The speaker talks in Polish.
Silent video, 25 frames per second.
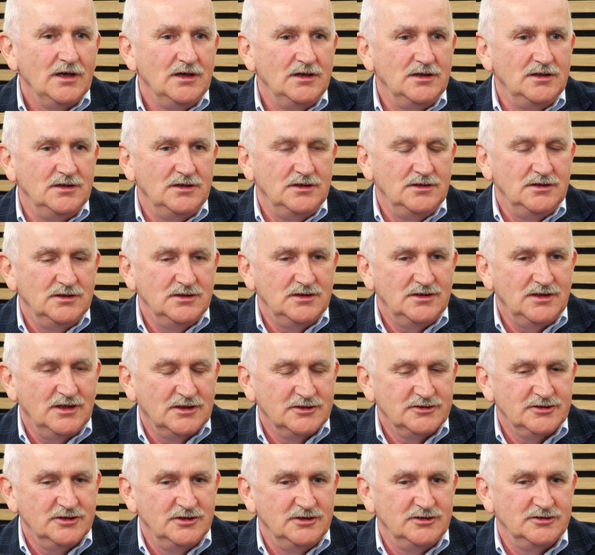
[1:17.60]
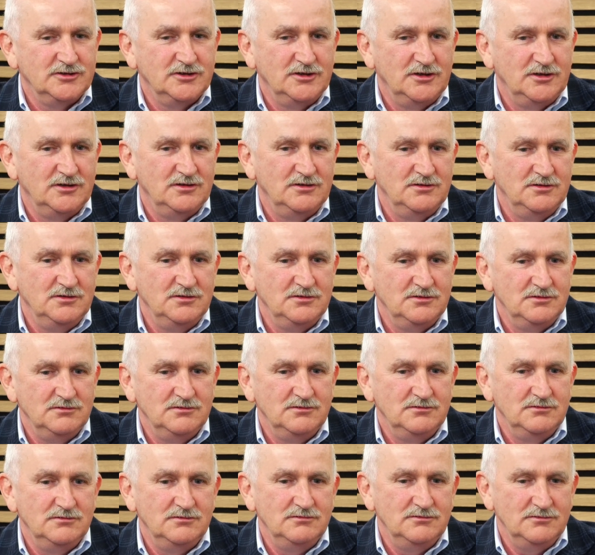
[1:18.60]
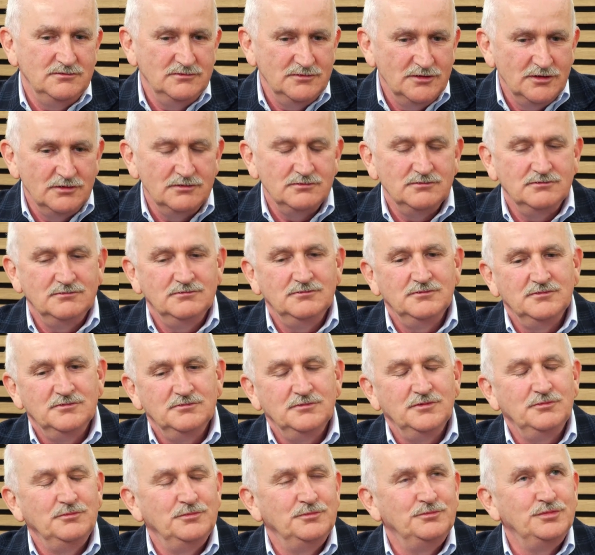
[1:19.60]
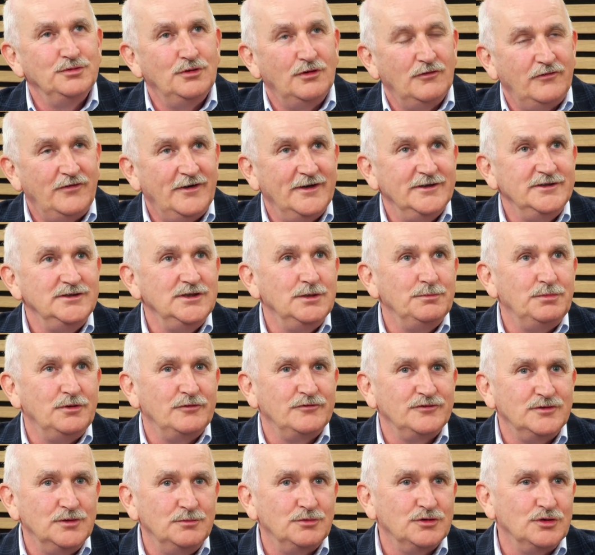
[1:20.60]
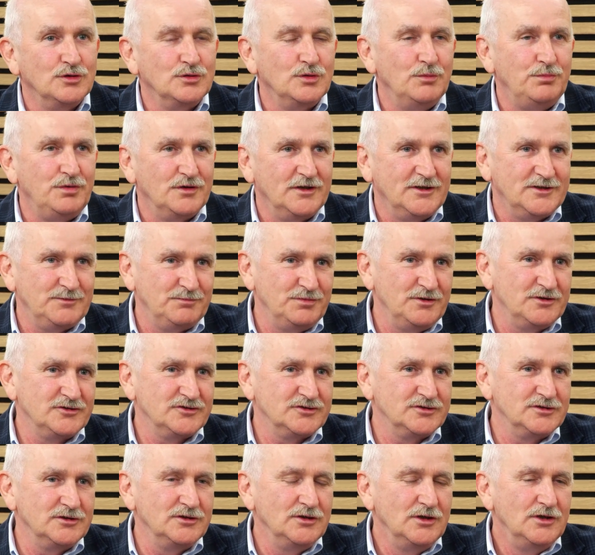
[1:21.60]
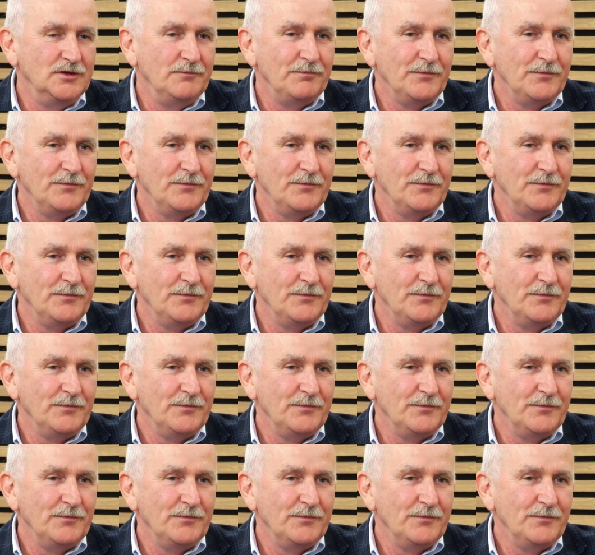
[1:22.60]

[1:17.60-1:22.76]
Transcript: Y, także, że no, było fajnie, bo w tym roku po raz pierwszy